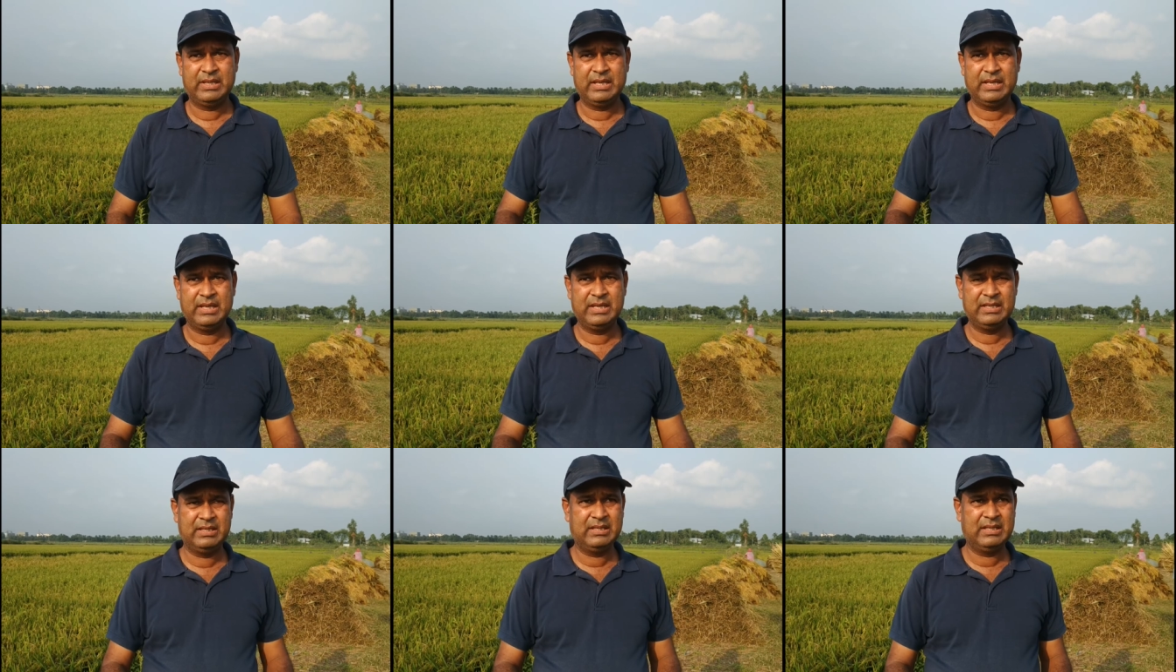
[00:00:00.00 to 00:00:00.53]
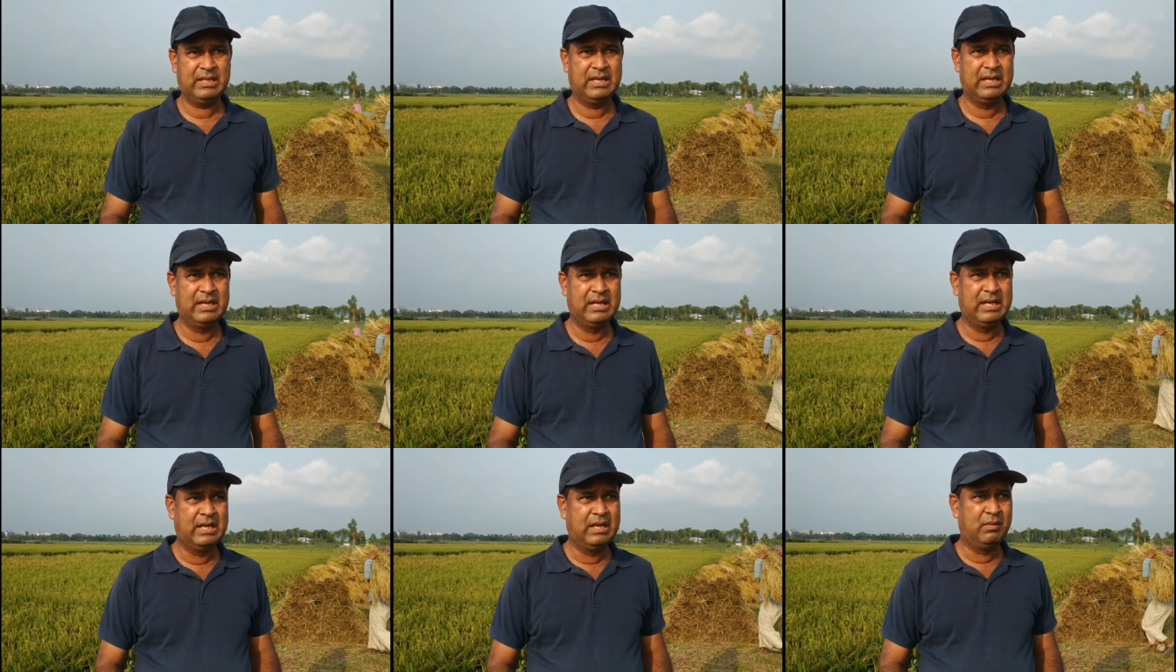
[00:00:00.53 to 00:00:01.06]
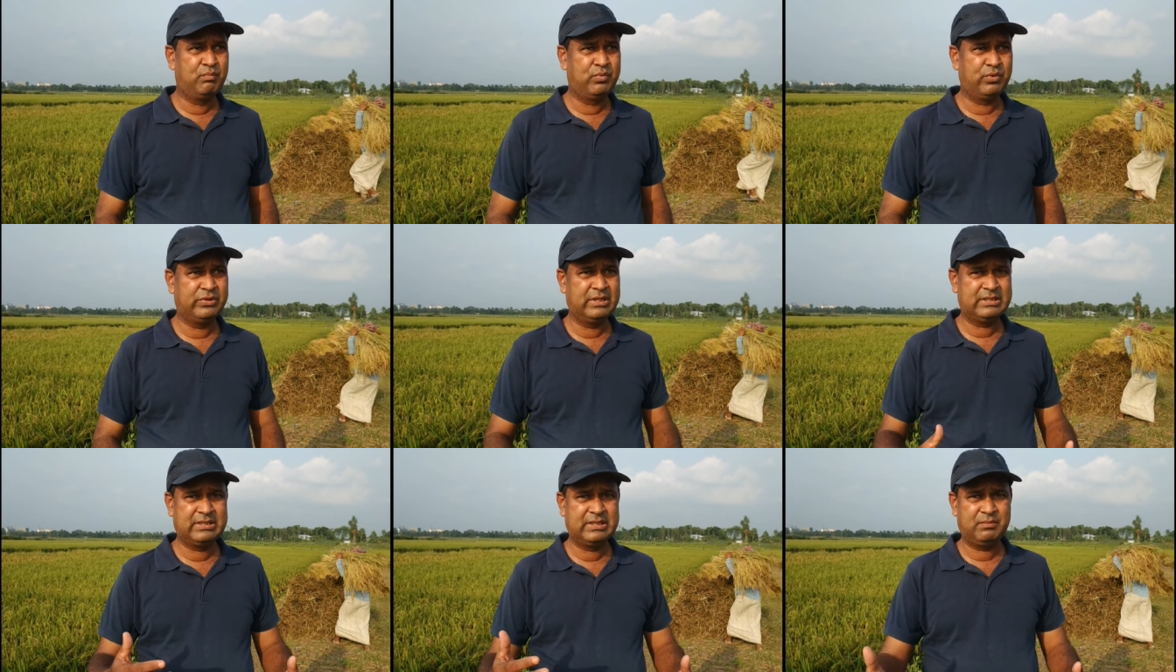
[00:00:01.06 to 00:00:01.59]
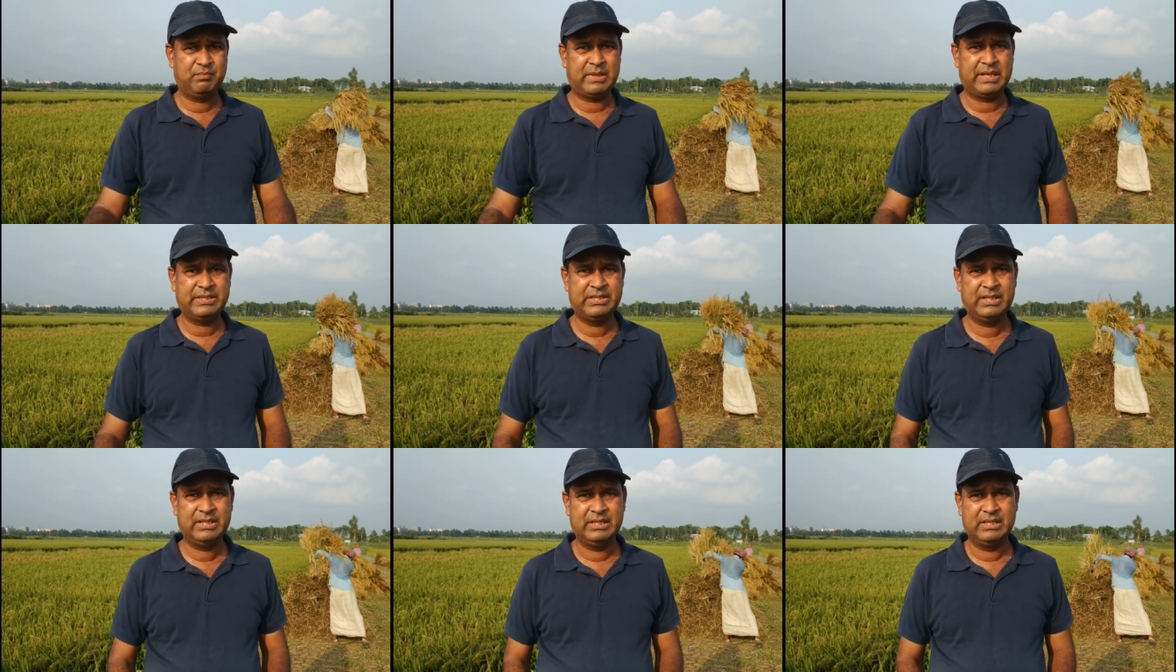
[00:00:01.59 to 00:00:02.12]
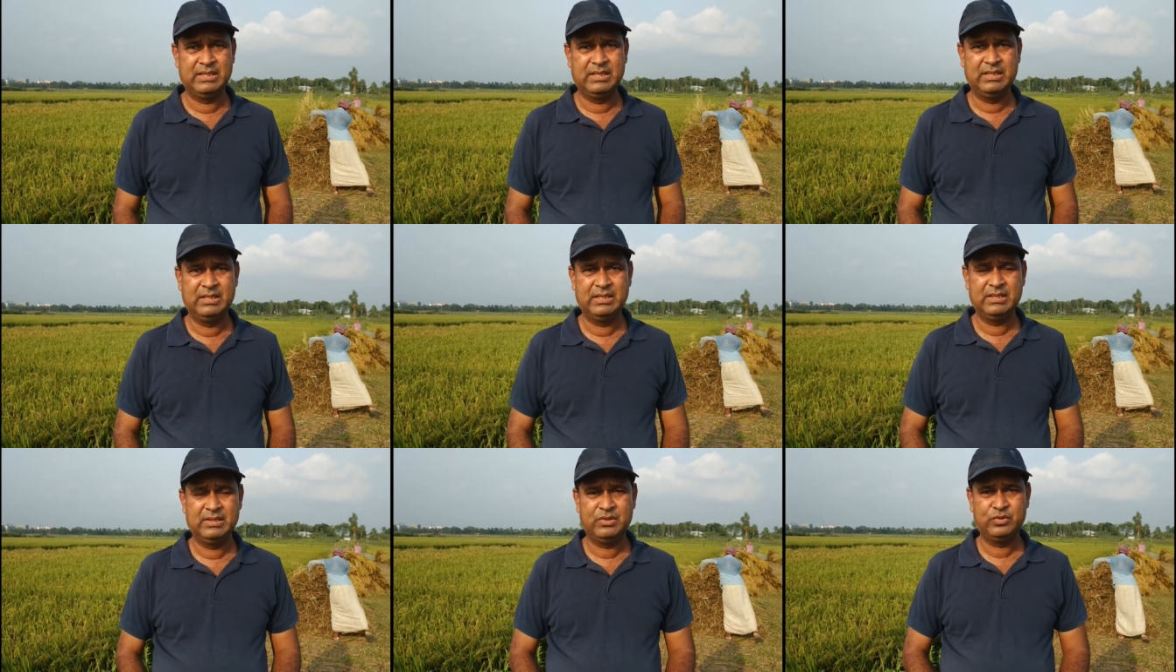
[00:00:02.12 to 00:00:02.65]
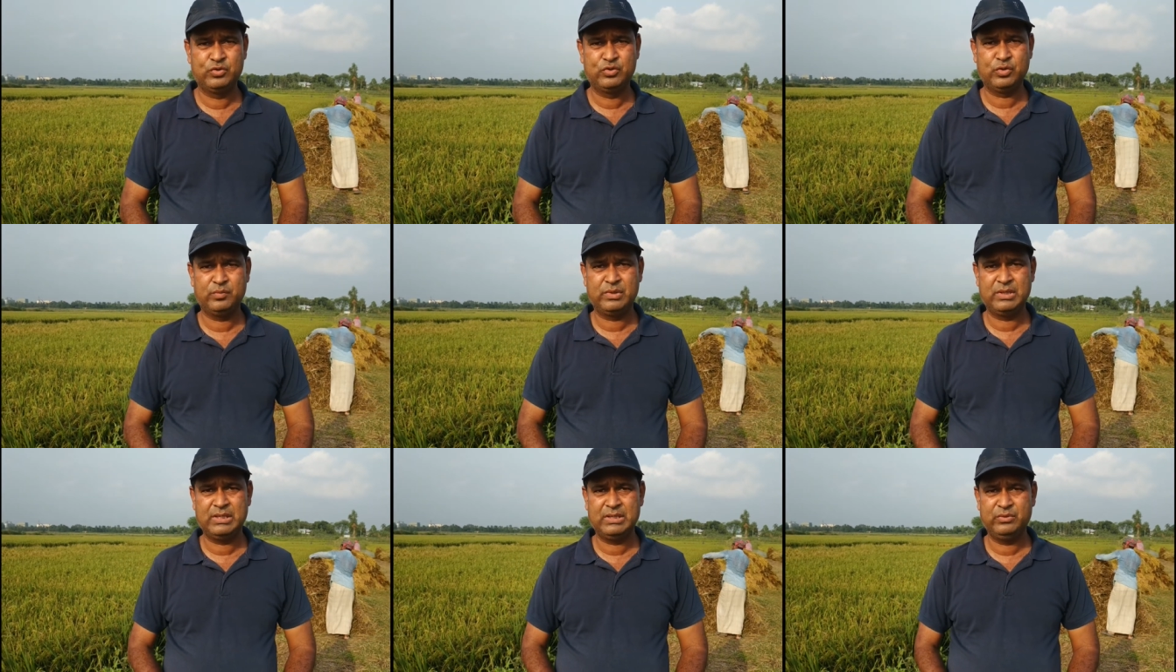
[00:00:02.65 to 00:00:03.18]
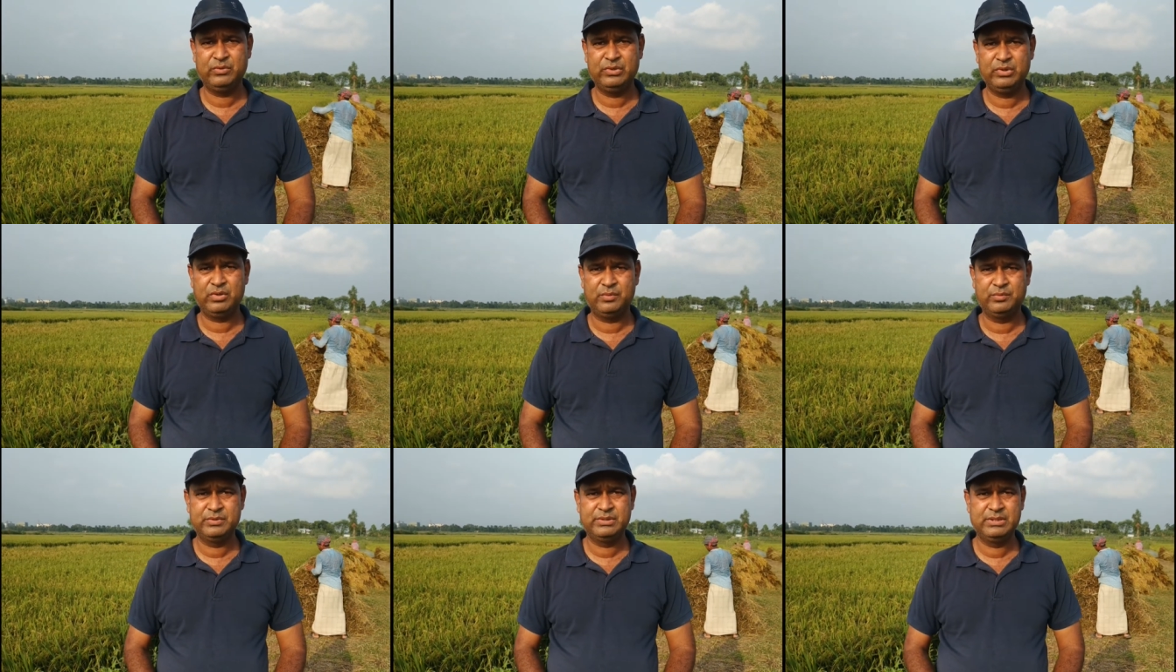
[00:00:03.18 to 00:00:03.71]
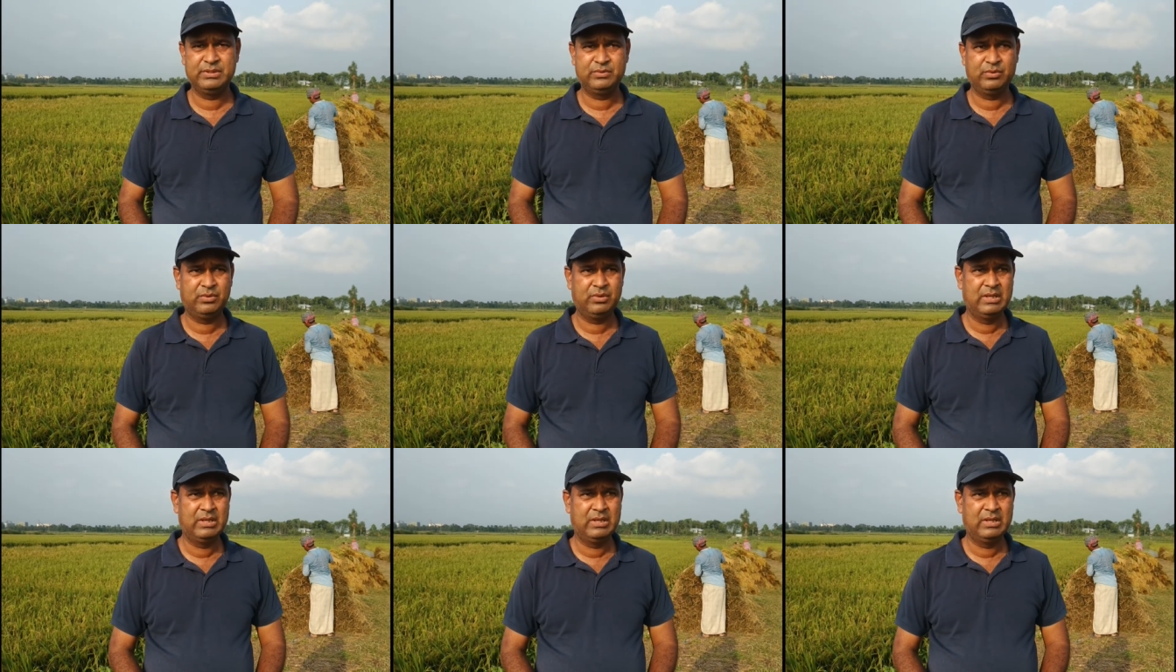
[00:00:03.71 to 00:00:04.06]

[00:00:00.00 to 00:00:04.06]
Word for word: এই প্রজেক্টের পাশেই যমুনা নদী অবস্থিত